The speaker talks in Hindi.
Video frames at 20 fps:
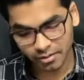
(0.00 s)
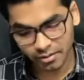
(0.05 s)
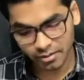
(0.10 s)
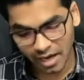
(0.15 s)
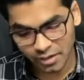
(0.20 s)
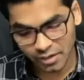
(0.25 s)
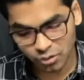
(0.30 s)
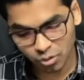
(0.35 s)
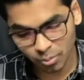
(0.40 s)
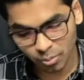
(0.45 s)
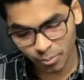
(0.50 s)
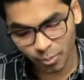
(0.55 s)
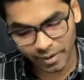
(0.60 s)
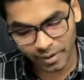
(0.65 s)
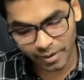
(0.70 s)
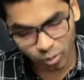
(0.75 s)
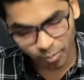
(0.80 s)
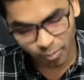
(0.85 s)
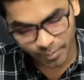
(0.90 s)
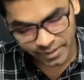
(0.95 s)

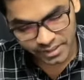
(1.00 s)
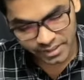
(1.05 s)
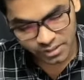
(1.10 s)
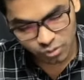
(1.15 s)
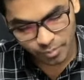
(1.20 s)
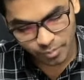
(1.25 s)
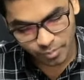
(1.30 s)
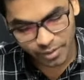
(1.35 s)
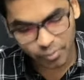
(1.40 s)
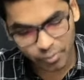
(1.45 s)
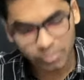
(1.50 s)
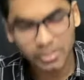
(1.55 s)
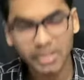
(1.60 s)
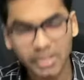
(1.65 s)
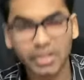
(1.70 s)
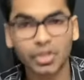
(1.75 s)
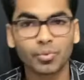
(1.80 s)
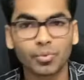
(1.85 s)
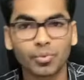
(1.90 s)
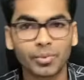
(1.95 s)
आइसोप्रोपाइल ग्रुप आ जाए इसको हम क्या बोलते
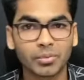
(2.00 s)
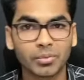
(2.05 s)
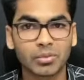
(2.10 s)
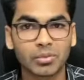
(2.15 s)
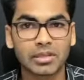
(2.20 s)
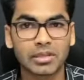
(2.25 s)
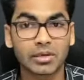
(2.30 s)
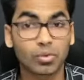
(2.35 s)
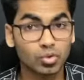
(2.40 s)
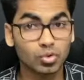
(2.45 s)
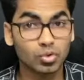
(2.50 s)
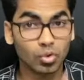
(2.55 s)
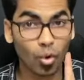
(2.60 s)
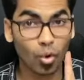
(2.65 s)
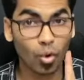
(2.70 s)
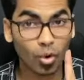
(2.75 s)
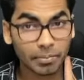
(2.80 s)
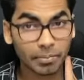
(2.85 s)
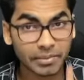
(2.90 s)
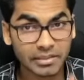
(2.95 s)
हैं क्यूमिन बोलते हैं कुछ
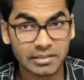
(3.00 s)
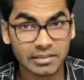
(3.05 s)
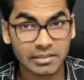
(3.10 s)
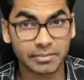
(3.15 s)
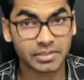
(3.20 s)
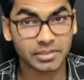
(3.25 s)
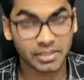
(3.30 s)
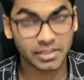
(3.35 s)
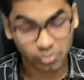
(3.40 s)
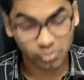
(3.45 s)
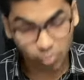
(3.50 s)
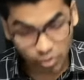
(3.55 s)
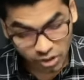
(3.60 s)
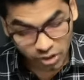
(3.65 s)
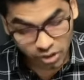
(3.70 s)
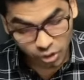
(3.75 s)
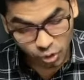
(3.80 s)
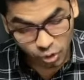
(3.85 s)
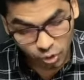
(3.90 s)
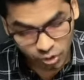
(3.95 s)
और मत समझना
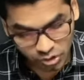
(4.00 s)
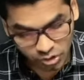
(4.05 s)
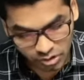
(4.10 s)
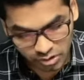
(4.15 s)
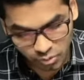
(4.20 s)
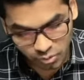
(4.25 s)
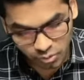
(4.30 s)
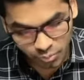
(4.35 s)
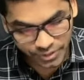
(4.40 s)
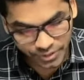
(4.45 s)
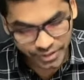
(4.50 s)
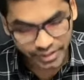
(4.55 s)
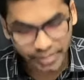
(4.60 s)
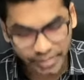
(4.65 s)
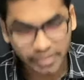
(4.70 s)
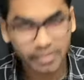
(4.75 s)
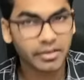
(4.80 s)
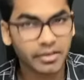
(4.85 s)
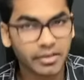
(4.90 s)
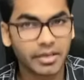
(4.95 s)
क्यूमिन है
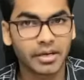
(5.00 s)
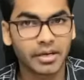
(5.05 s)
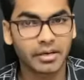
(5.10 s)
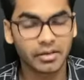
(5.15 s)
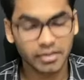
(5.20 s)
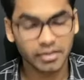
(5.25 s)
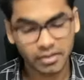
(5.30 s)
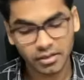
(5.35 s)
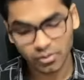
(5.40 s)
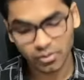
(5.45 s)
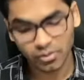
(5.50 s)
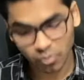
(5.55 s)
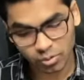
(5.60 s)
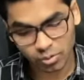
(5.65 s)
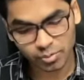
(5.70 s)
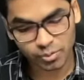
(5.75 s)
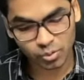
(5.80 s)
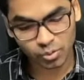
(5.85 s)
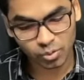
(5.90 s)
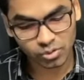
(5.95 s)
है ना
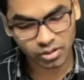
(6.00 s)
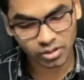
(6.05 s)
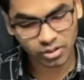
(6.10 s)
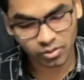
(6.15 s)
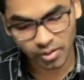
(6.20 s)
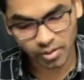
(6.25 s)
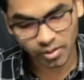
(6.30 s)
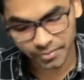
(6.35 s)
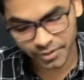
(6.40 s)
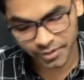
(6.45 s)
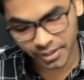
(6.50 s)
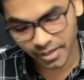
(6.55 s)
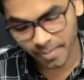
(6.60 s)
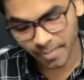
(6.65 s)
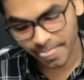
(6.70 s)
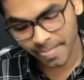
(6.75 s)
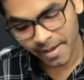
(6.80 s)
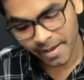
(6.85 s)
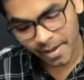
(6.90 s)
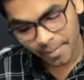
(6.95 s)
कुछ भी सोच सकते हो आप ठीक है
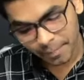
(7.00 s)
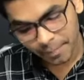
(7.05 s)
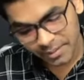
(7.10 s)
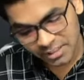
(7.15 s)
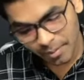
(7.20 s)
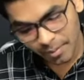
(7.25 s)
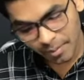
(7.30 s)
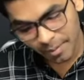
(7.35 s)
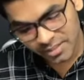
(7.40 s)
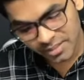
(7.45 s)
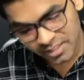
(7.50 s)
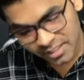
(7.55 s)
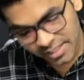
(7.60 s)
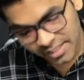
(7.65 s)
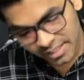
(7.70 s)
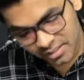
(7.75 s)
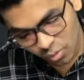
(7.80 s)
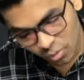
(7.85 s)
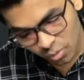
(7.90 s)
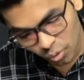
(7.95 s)
तो जब हम इसकी
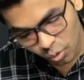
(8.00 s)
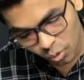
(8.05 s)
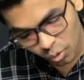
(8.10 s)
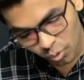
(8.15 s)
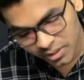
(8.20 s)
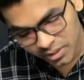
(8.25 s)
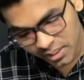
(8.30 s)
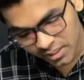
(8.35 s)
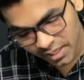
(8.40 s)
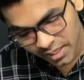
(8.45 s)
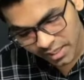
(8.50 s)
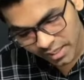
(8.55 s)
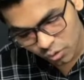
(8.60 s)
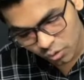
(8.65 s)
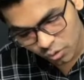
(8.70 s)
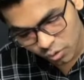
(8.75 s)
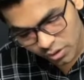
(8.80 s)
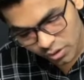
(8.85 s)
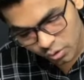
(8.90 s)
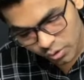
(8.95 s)
रिएक्शन टू के साथ कराते
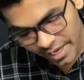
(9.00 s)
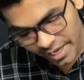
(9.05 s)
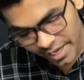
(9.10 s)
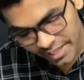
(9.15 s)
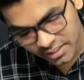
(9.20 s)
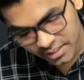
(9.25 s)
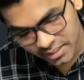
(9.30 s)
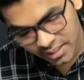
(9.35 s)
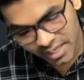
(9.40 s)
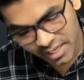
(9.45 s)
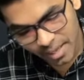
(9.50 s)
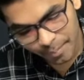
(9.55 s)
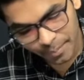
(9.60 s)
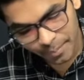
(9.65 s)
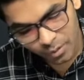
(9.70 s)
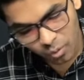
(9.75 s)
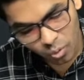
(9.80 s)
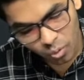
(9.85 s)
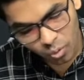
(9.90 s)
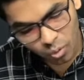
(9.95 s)
हो तो ये जो एच है ना यहाँ
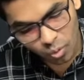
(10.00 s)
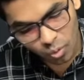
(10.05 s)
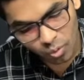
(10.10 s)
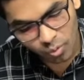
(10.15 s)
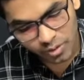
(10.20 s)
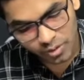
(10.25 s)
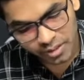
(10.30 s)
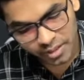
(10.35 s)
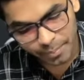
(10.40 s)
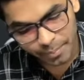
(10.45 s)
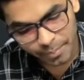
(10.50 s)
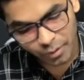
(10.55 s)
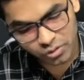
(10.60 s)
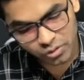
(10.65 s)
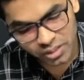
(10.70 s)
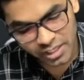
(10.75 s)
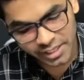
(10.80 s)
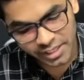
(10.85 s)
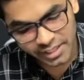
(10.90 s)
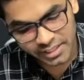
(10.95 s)
पर ओ ओ ये
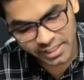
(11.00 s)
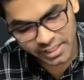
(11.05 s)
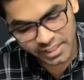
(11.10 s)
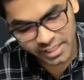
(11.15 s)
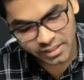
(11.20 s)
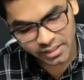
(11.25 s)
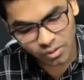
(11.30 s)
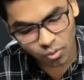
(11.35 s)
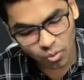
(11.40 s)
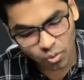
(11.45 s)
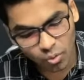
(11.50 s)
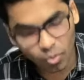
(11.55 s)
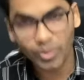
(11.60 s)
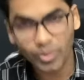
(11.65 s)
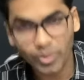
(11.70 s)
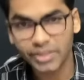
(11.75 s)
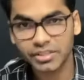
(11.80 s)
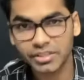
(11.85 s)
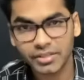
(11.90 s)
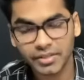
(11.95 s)
परोक्सा लिंक आ जाती है ओ ओ
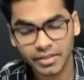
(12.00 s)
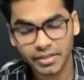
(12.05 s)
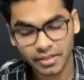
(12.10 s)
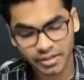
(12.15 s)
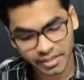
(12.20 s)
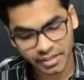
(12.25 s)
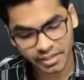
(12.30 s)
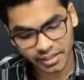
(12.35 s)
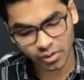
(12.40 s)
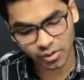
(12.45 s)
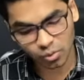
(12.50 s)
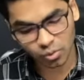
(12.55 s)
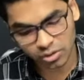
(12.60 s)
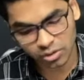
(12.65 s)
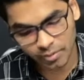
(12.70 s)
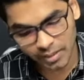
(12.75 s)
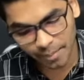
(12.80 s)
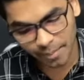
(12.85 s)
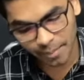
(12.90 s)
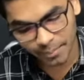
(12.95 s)
एच ठीक है
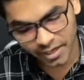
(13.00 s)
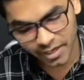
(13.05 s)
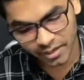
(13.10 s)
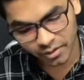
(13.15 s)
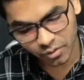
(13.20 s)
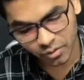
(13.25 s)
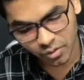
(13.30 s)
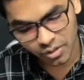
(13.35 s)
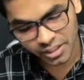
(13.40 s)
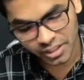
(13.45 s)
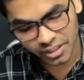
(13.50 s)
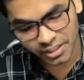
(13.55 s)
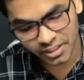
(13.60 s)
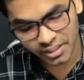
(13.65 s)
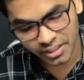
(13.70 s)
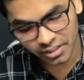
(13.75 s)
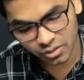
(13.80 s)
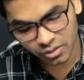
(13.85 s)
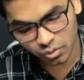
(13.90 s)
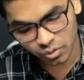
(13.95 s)
उसके बाद आप क्या करो हीट
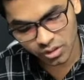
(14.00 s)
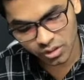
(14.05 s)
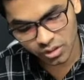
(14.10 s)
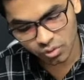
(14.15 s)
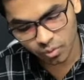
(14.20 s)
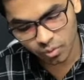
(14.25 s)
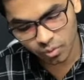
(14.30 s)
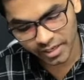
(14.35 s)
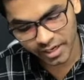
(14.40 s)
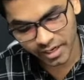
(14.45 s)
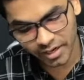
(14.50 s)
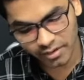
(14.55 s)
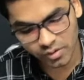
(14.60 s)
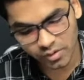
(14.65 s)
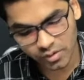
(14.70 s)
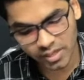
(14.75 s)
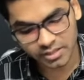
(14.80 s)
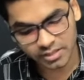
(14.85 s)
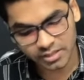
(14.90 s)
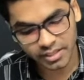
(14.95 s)
करते हो तो इसको हटा दो
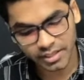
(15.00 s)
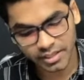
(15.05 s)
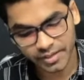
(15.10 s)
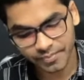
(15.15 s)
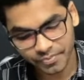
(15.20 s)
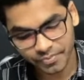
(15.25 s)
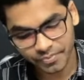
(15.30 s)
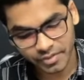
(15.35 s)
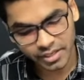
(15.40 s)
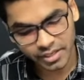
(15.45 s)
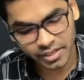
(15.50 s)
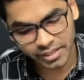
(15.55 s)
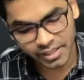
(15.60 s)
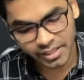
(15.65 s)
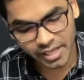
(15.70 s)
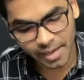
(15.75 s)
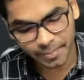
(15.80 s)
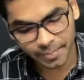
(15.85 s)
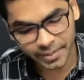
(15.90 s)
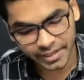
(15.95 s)
यहाँ से है ना
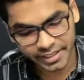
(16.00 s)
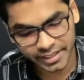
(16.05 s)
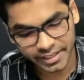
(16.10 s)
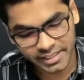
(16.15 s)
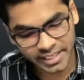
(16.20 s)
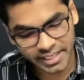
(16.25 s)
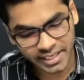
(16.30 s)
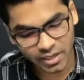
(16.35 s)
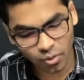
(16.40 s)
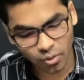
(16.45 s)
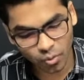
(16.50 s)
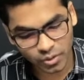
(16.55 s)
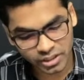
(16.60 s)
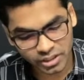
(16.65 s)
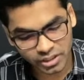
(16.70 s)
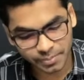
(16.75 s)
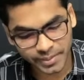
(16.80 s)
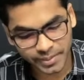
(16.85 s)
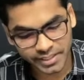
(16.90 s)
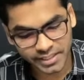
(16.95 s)
ये आपका निकल जाएगा ओ एच
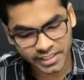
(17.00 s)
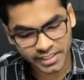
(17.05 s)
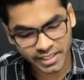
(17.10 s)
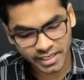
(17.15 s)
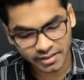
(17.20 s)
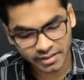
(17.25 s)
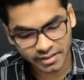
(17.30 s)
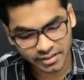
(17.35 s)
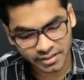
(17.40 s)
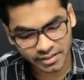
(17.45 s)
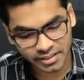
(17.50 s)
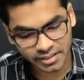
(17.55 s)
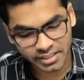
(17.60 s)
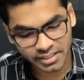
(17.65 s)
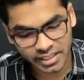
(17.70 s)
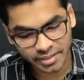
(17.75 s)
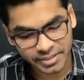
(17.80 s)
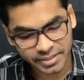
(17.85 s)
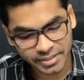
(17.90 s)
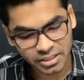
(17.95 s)
एस पे आ जाएगा गिर
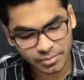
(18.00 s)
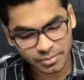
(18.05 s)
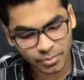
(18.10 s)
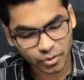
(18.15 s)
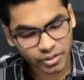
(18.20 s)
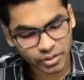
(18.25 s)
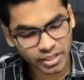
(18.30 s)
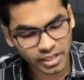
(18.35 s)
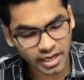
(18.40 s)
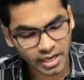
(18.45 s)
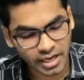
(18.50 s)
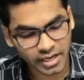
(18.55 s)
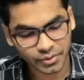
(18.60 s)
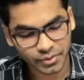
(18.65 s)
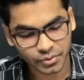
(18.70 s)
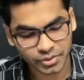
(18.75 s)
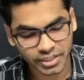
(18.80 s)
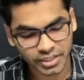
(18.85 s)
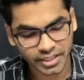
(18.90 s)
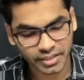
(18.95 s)
जाएगा बेंजीन और ये अलग
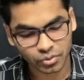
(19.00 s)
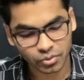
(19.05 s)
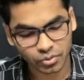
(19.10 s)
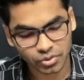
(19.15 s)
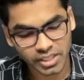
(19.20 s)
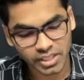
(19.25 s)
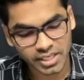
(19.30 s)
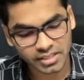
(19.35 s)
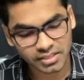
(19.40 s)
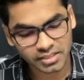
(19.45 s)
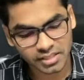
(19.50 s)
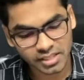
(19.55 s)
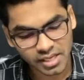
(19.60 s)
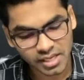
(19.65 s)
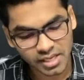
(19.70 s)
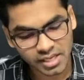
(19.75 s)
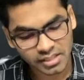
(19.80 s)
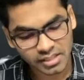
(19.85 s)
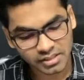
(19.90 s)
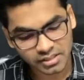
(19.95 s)
हो जाएगा सी एस थ्री
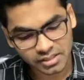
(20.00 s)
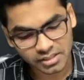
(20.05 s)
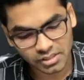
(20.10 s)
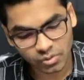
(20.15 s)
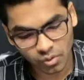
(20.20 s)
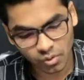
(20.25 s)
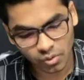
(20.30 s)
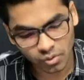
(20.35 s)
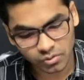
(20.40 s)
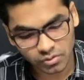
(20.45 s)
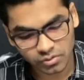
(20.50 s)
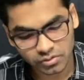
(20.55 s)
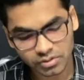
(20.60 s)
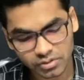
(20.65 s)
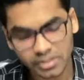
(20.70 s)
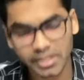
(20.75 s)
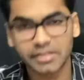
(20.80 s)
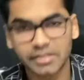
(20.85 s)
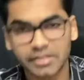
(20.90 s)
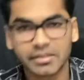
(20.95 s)
सी ओ
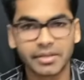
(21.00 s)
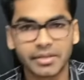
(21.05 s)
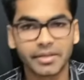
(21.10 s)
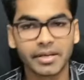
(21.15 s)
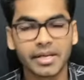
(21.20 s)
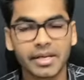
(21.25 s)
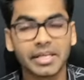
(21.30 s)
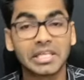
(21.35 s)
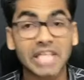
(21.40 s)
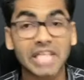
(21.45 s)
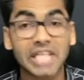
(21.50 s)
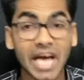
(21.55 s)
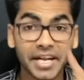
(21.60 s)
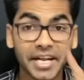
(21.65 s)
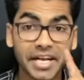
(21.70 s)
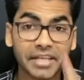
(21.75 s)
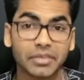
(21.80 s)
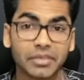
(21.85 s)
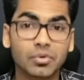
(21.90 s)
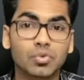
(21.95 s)
सी एस थ्री
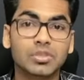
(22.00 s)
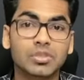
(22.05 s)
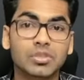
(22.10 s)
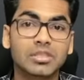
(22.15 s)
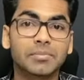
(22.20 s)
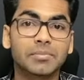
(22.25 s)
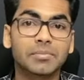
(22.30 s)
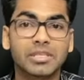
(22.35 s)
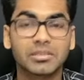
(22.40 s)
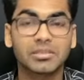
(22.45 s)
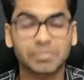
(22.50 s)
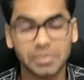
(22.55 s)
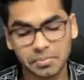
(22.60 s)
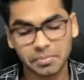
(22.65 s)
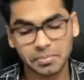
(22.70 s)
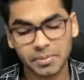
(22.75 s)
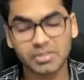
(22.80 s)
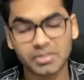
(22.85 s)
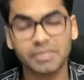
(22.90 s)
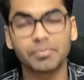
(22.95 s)
डायरेक्ट क्वेश्चन में इसमें
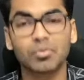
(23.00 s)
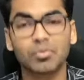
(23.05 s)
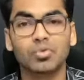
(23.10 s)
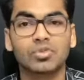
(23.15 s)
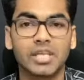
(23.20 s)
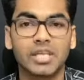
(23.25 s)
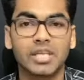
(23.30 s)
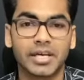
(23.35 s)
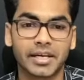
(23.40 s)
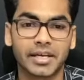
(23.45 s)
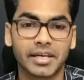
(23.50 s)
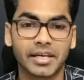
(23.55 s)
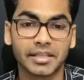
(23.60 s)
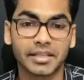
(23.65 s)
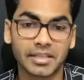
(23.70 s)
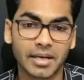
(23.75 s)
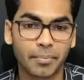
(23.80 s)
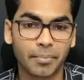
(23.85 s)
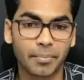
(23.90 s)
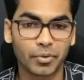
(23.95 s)
एक्सप्रेस से पूछ लिया गया
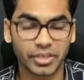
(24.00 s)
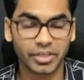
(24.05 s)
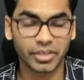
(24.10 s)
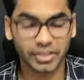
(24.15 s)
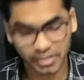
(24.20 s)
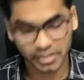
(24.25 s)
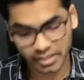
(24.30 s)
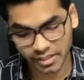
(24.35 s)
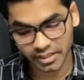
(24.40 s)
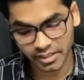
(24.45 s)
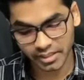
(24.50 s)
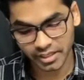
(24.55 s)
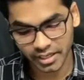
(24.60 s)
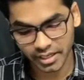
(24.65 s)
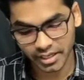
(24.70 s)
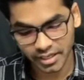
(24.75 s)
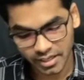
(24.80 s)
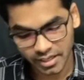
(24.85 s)
इतना इंपॉर्टेंट है ठीक है